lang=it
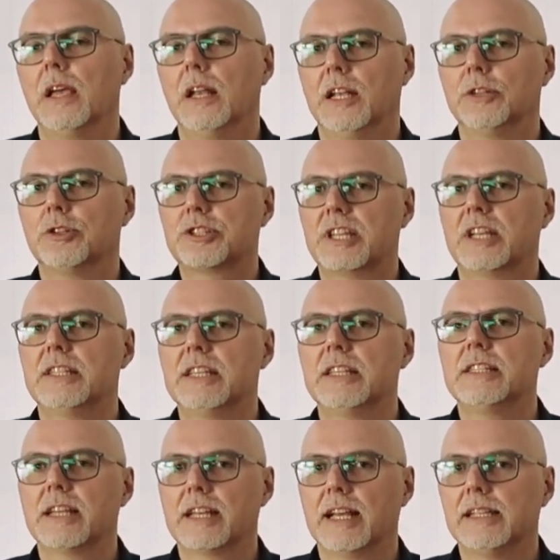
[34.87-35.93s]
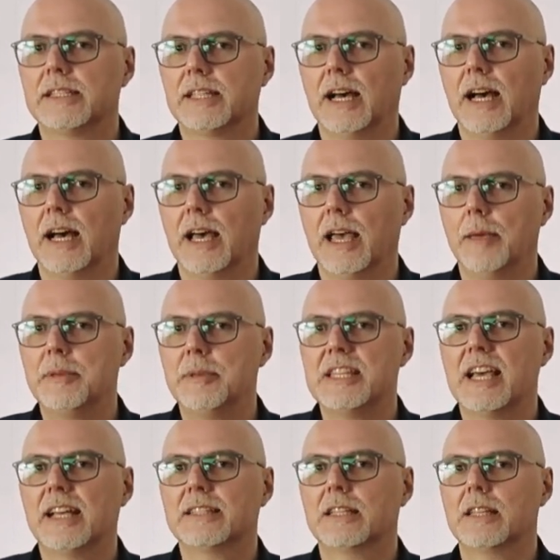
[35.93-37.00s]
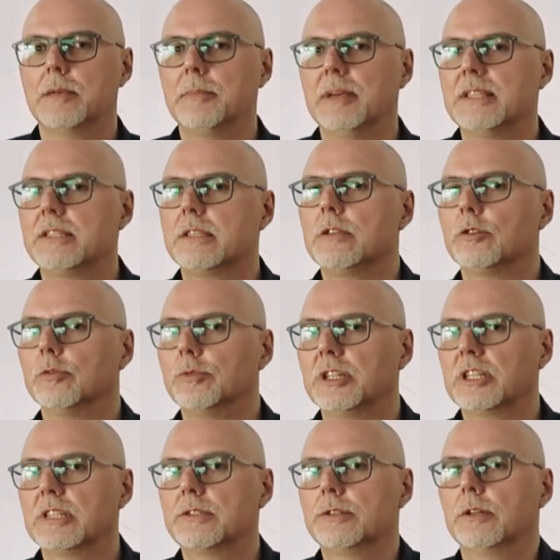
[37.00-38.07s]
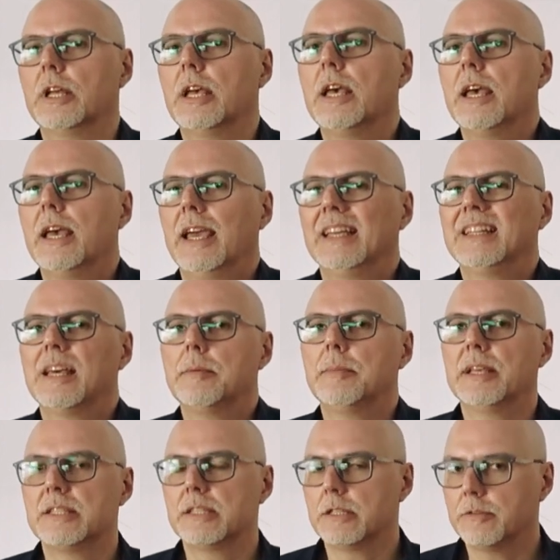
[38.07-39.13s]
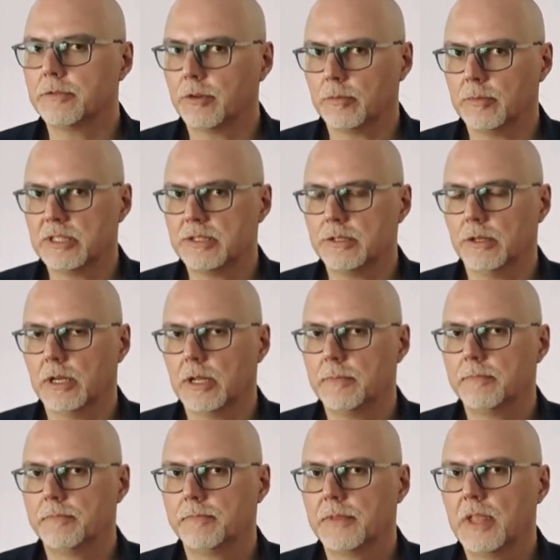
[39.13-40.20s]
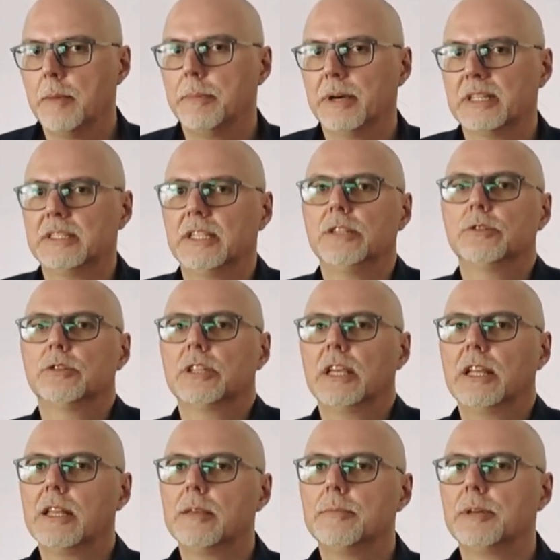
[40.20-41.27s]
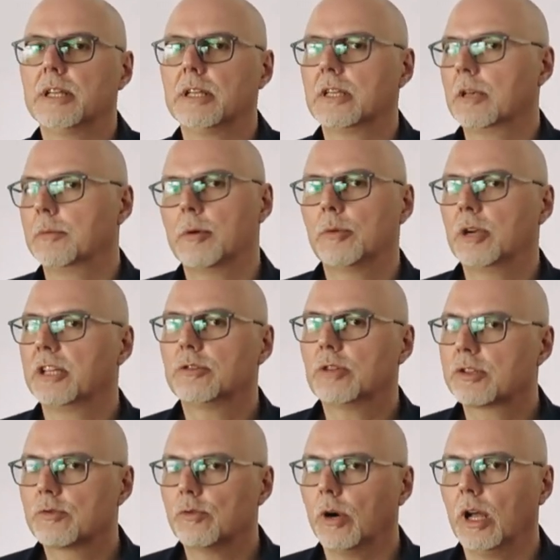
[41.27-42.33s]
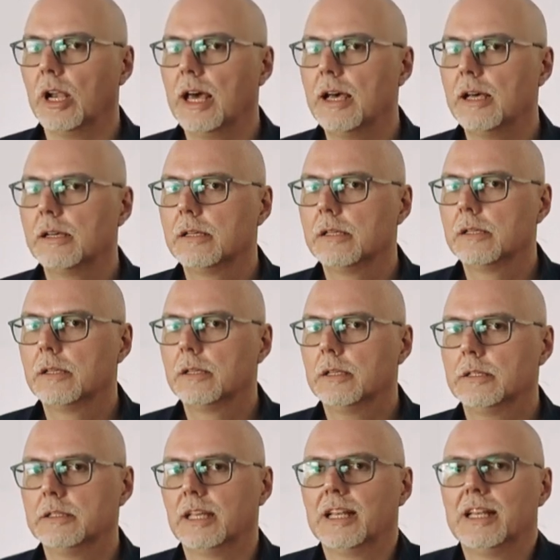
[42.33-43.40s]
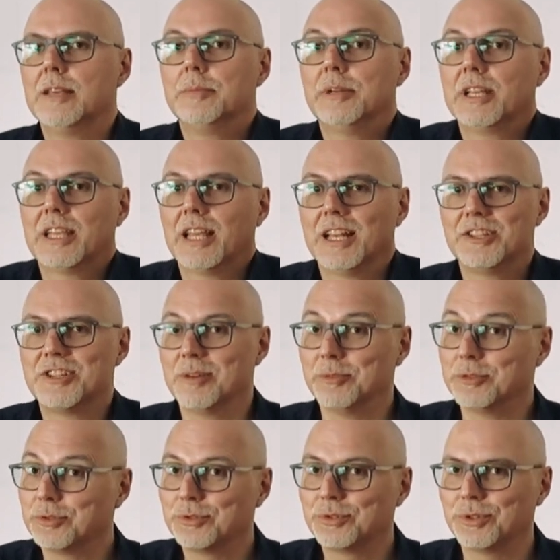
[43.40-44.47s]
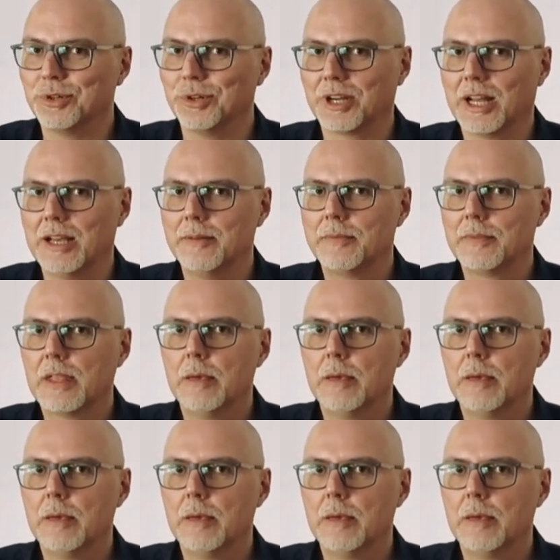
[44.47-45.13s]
La nostra idea di realtà è mediata dai mezzi di comunicazione e dai mezzi di informazione, partendo dai libri che abbiamo letto a scuola, dai libri che leggiamo tuttora,